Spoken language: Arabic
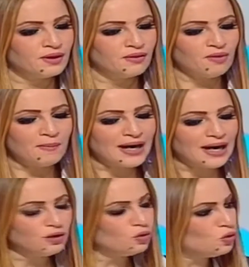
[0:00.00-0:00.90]
فما
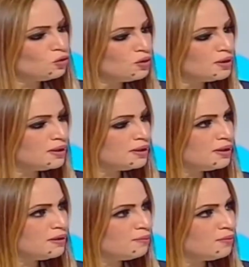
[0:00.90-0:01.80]
قانون
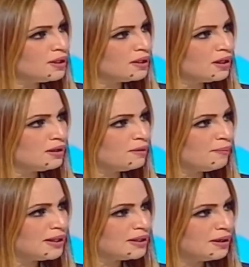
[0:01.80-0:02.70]

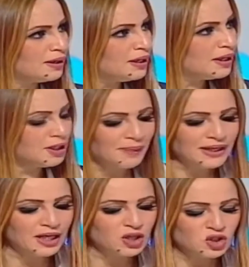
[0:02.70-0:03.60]
معناتها
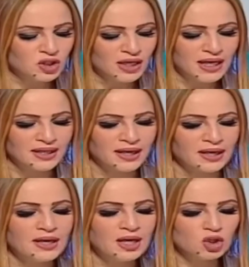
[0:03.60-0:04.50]
يمنهج هذا
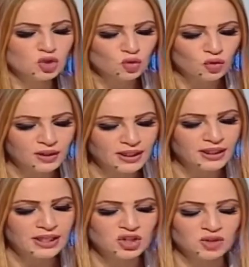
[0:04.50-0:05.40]
شكون اللي
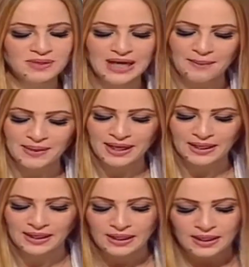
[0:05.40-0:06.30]
ينجم يعمل
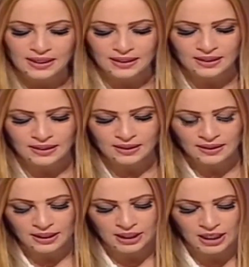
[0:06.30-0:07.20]

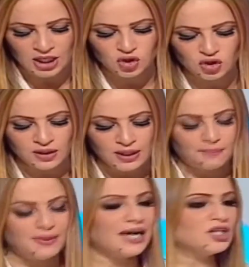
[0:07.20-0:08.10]
هالعلاج
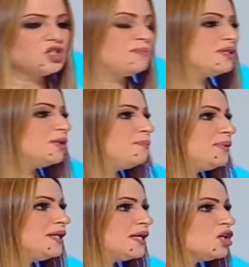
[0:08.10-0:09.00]
بالاعشاب
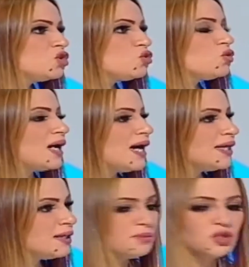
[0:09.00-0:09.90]
الطبيه شكون
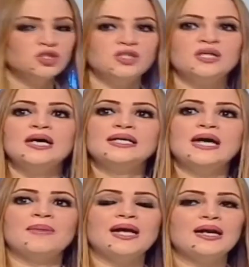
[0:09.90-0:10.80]
قادر باش
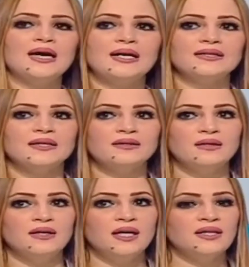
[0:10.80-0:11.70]
يعمل هالخلطات
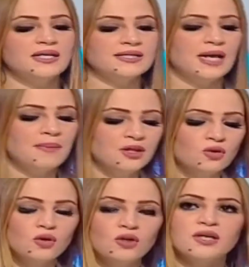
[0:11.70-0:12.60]
هذه اسال العباد
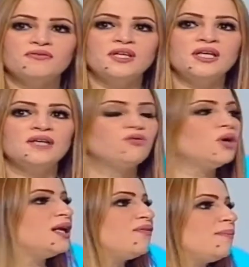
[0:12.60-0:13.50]
الكل كيف كيف
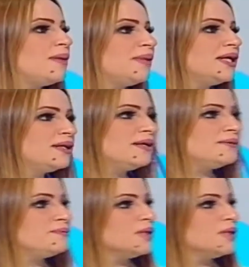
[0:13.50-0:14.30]
والا فما معناتها